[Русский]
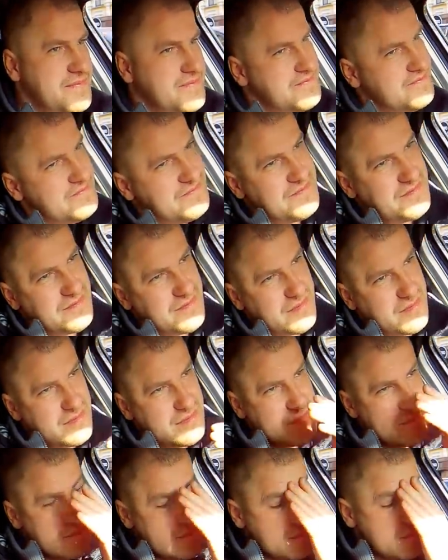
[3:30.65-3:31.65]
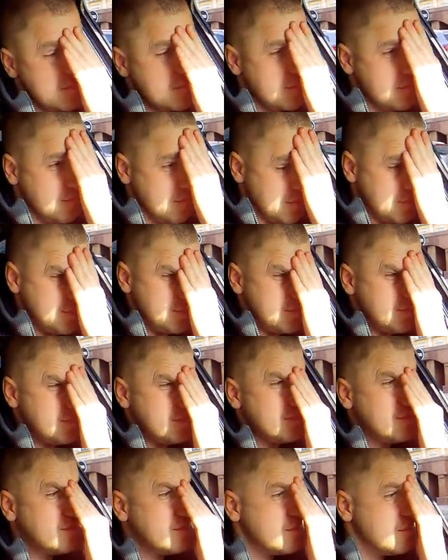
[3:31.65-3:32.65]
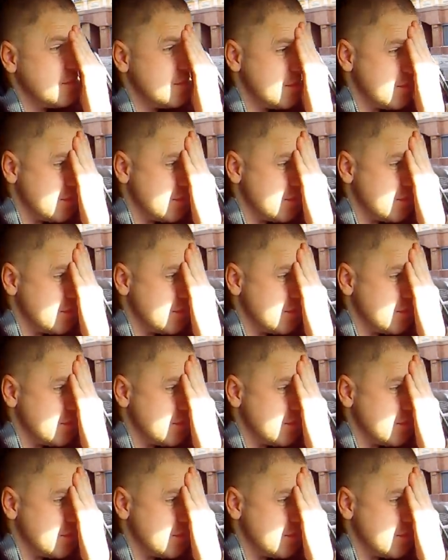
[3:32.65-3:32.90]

Я всегда по человеку, не жалко людям